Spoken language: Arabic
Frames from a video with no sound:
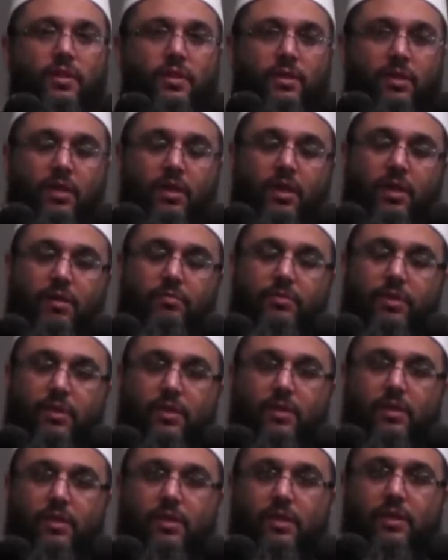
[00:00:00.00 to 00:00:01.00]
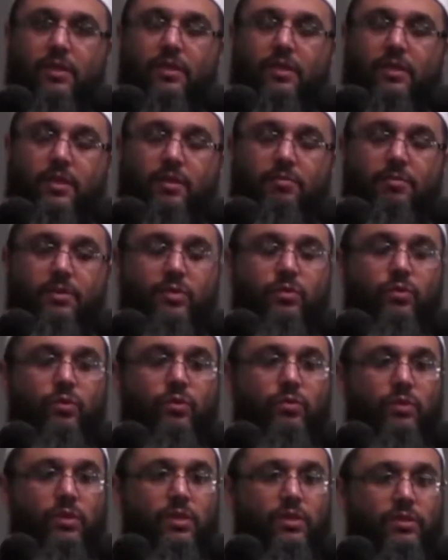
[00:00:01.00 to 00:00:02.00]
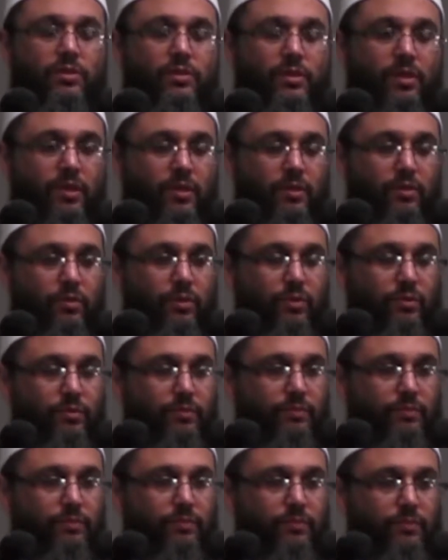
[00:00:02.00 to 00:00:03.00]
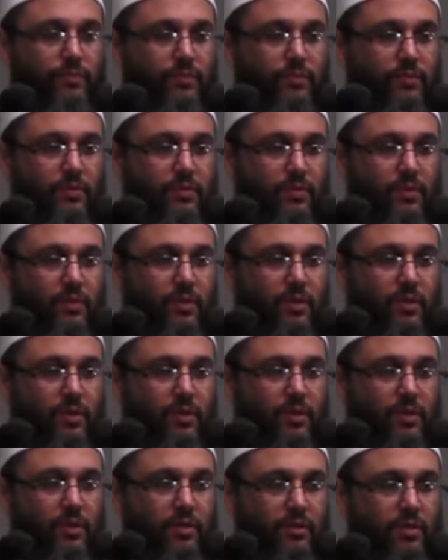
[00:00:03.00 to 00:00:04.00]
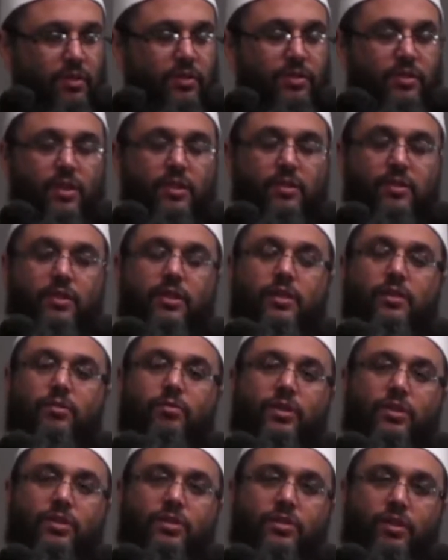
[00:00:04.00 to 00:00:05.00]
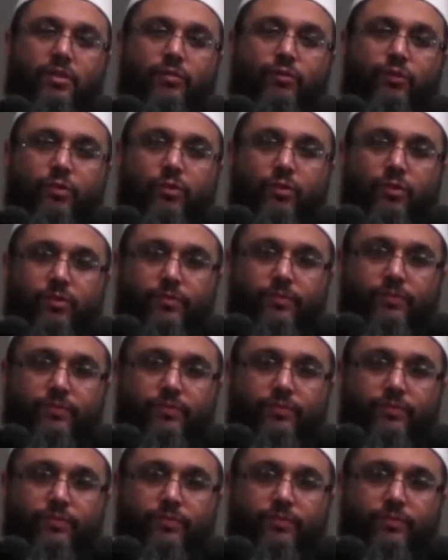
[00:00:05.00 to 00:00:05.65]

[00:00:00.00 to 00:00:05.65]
إن الحمد لله نحمده ونستعينه نستهديه ونستغفره